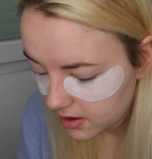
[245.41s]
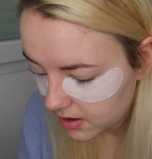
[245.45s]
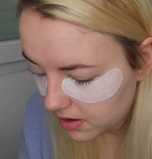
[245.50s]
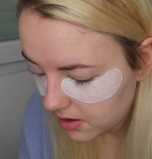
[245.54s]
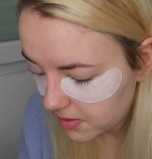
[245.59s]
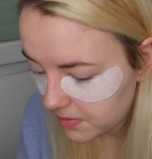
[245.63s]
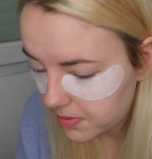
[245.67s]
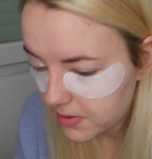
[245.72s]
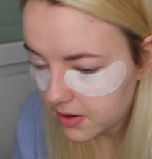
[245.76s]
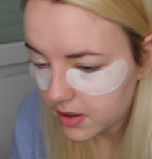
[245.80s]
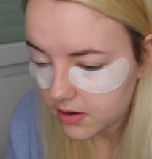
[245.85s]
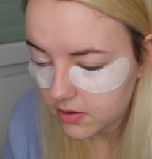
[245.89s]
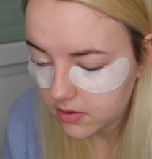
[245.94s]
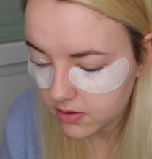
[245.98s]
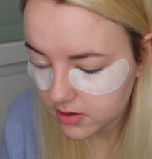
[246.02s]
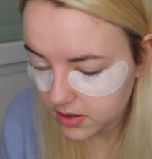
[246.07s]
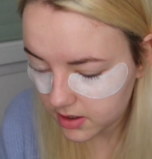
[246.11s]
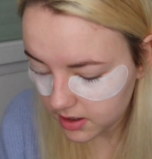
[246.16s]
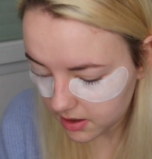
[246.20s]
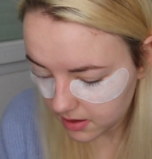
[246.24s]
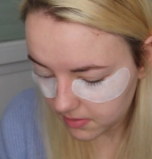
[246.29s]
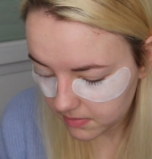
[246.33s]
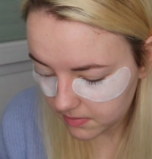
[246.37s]
Hop là,
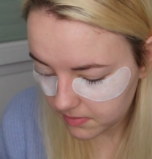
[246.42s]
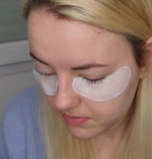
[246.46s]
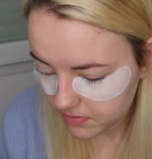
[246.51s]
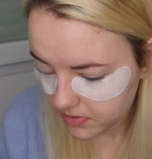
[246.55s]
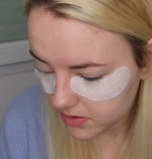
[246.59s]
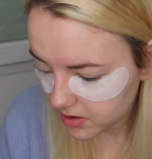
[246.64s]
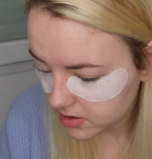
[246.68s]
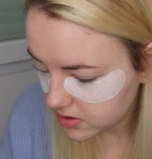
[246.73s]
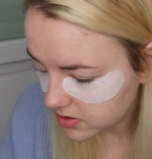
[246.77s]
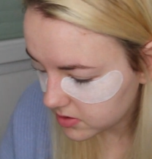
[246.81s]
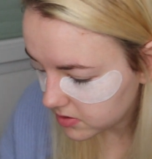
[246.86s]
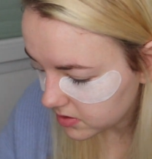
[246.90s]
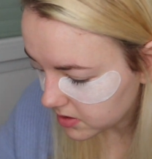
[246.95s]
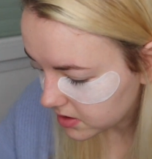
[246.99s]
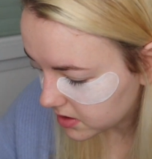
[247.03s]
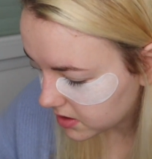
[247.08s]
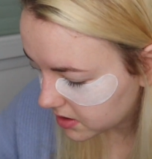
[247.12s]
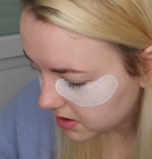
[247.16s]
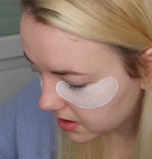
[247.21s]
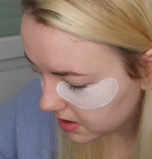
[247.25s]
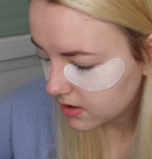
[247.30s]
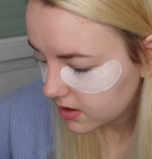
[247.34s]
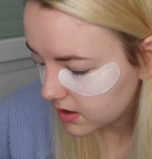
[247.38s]
ok.
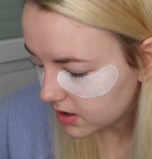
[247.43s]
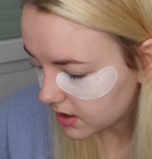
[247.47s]
Ensuite,